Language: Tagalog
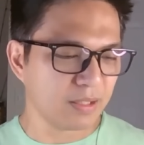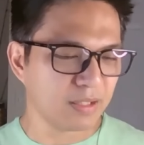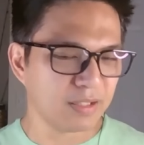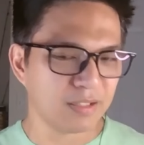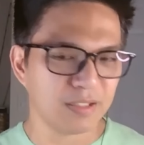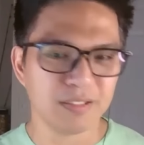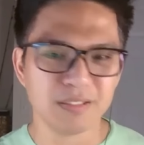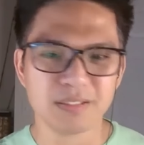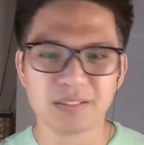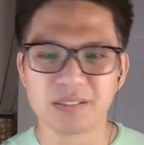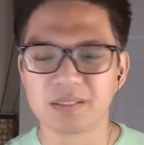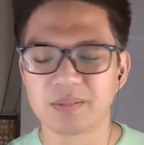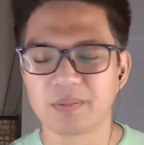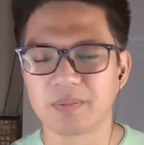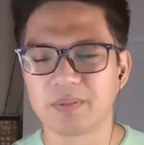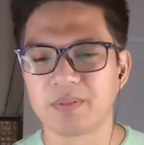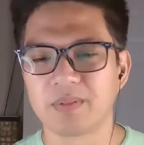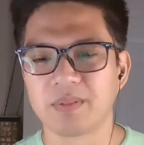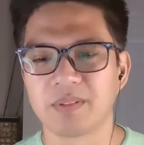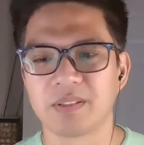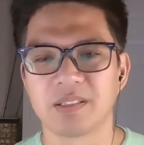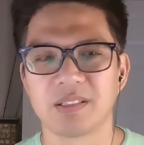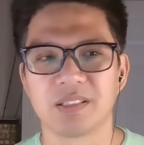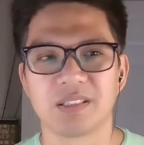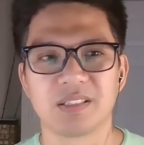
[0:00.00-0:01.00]
No?
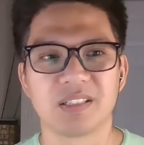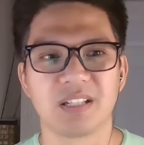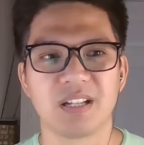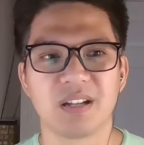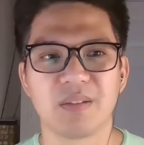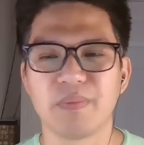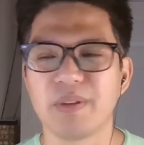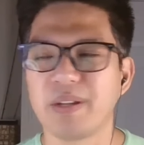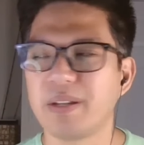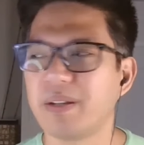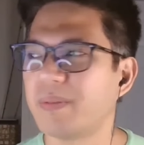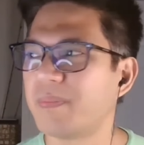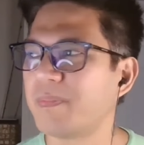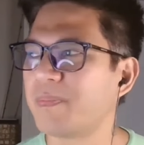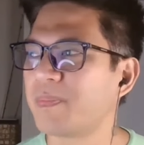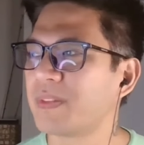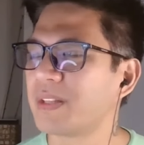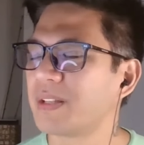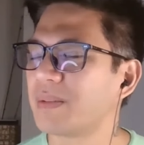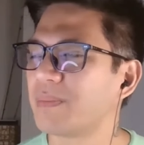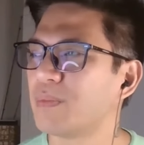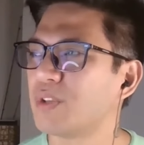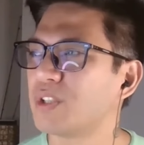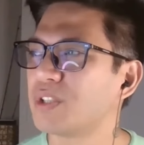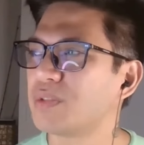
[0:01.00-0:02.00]
Sabi,
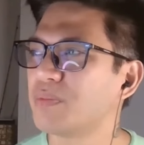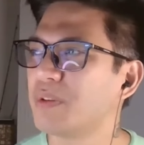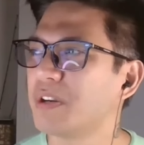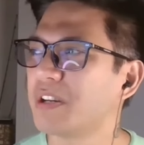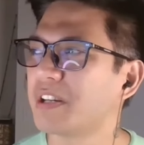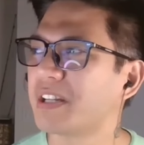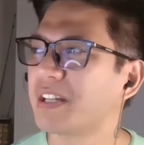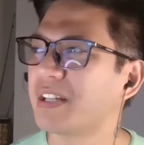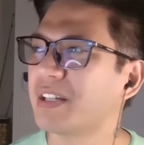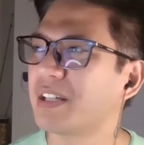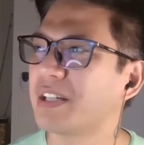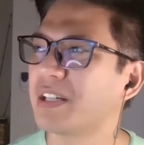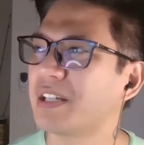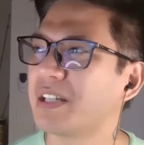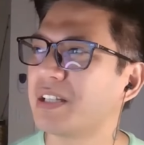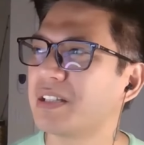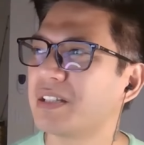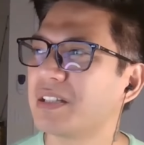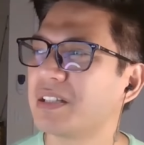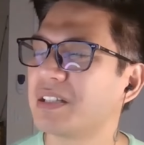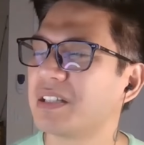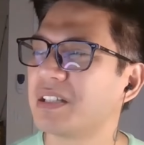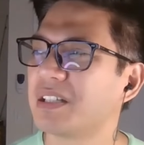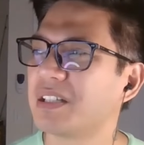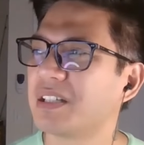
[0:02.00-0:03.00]
Boss Market,
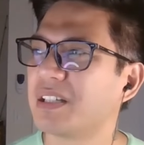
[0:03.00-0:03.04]
eh,